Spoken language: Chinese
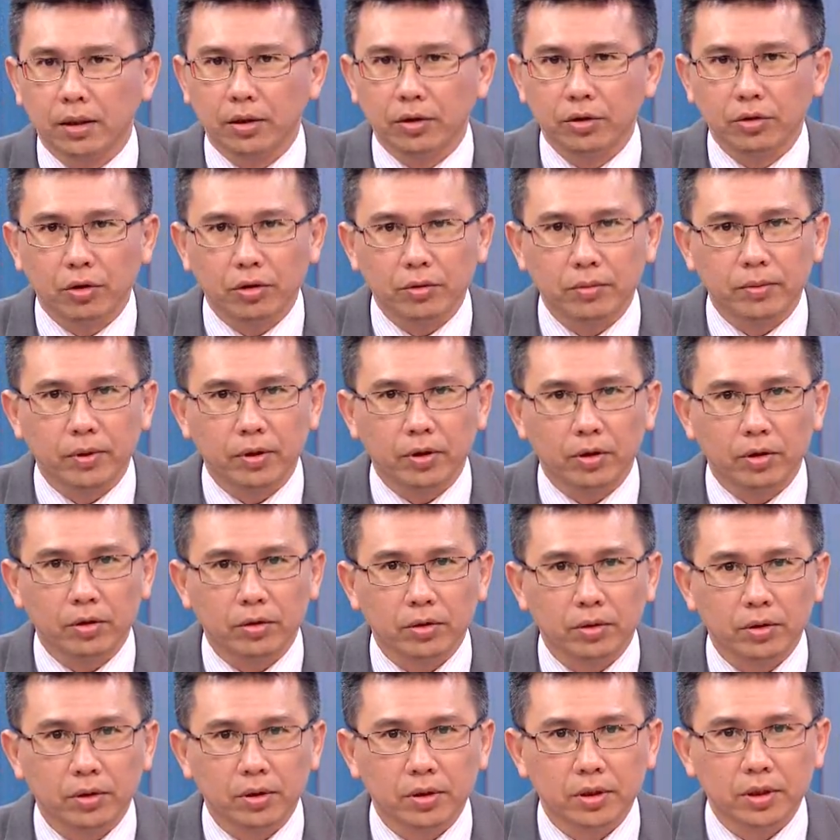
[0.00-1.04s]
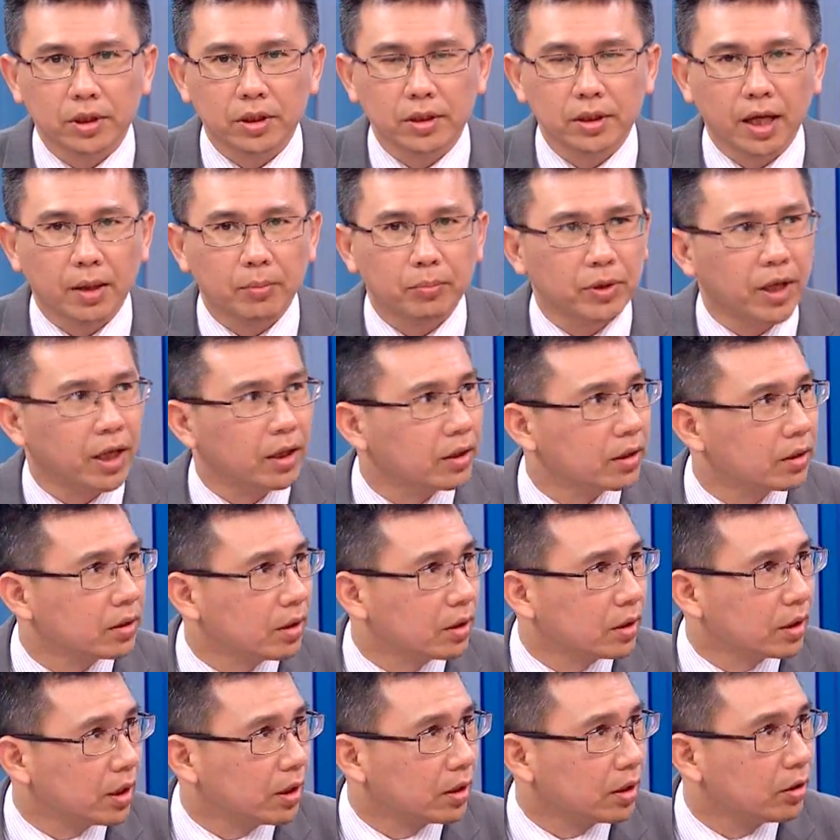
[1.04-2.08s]
各位投资者尽量不要
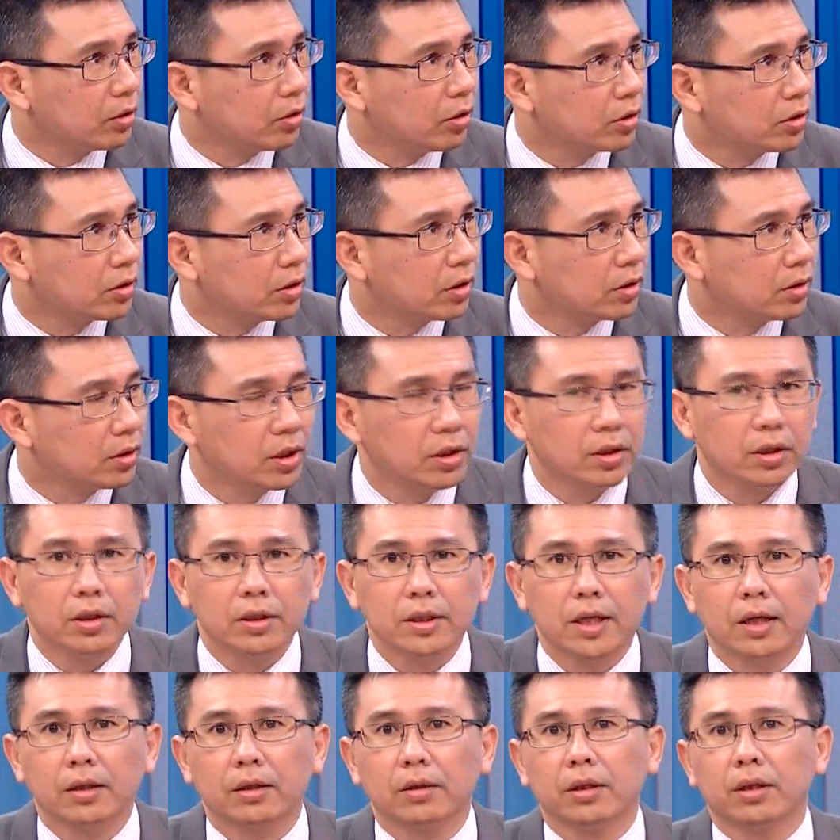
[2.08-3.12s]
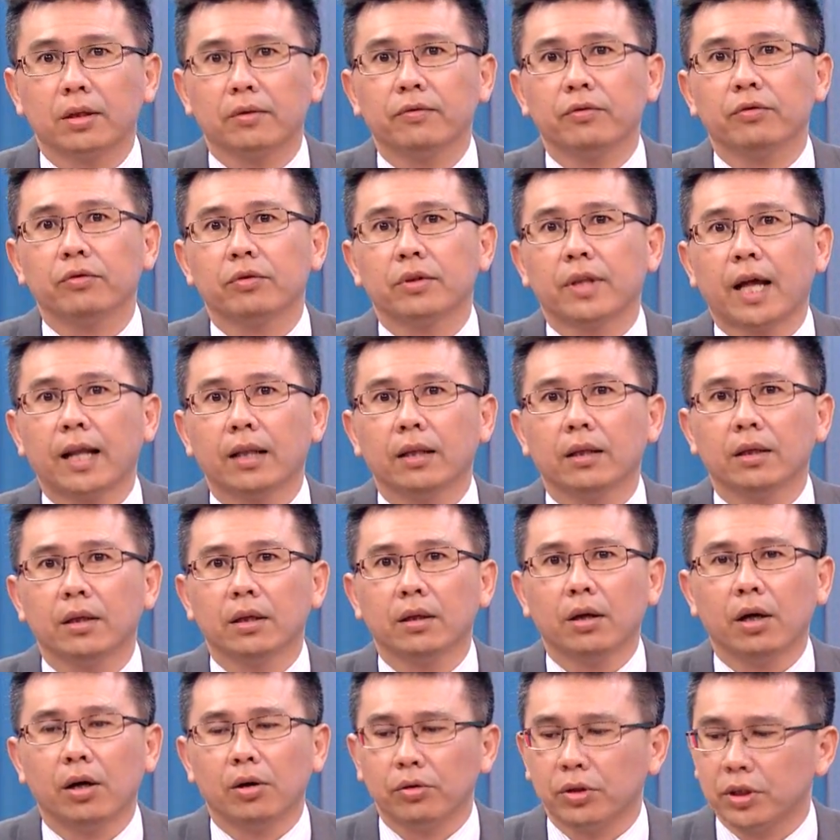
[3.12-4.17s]
给给各位投资者任何上的一个负担。
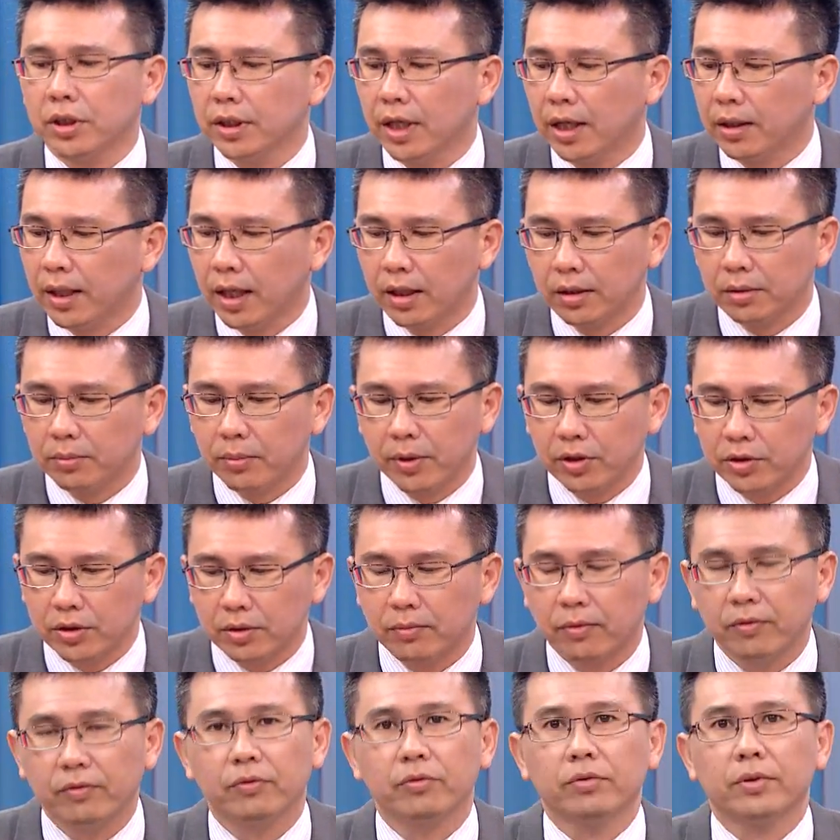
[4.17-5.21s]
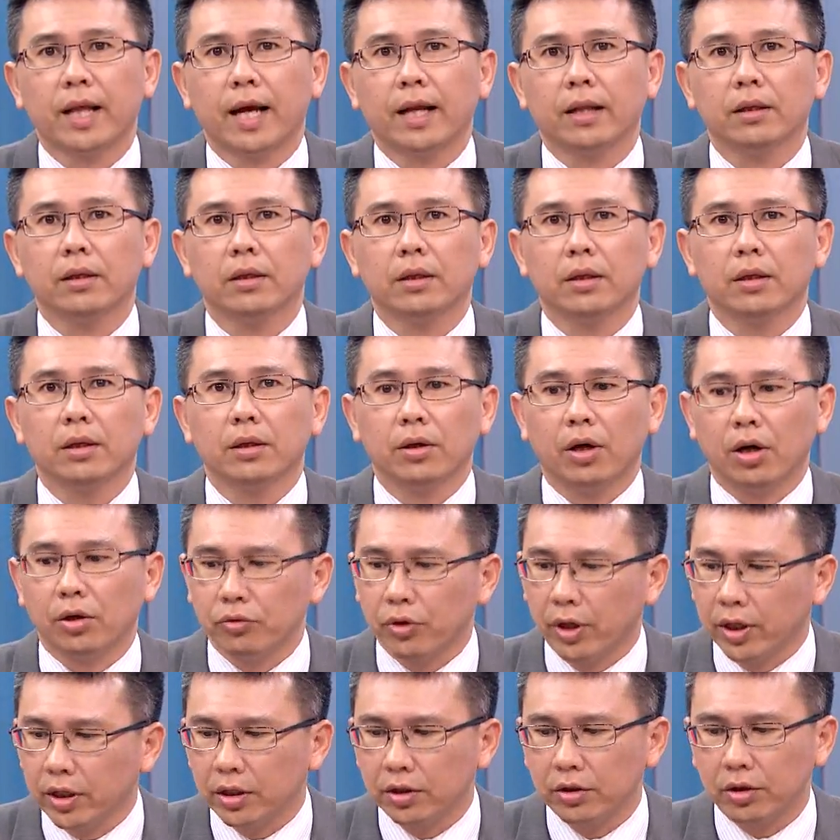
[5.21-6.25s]
哦，我尽量让你没有什么负担。哦，
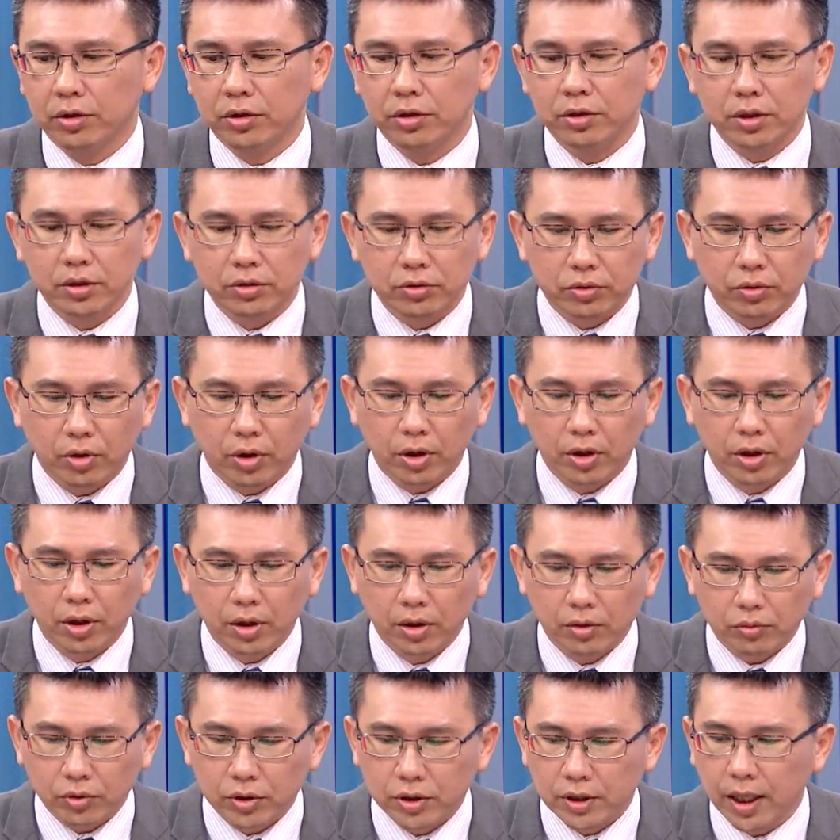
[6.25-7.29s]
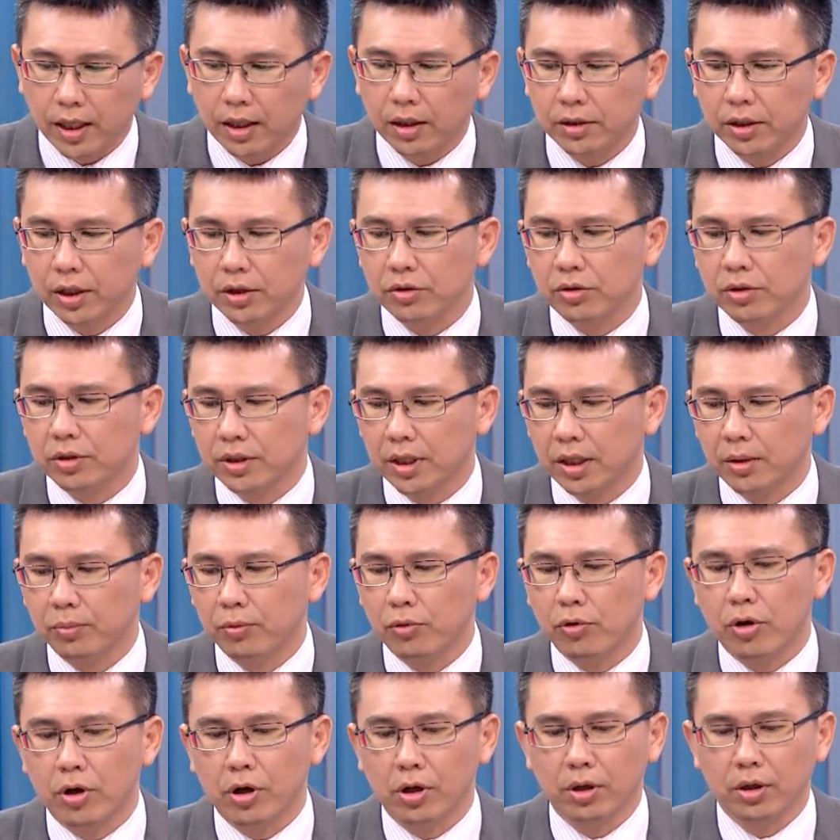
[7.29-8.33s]
原因理由就是说，我知道也许这一
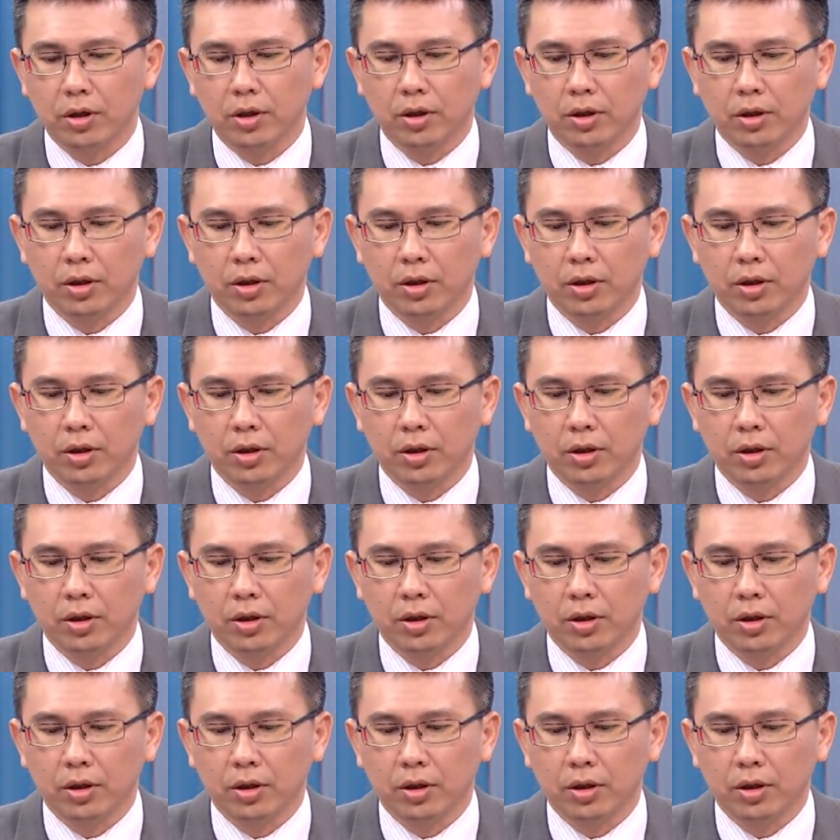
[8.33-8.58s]
波，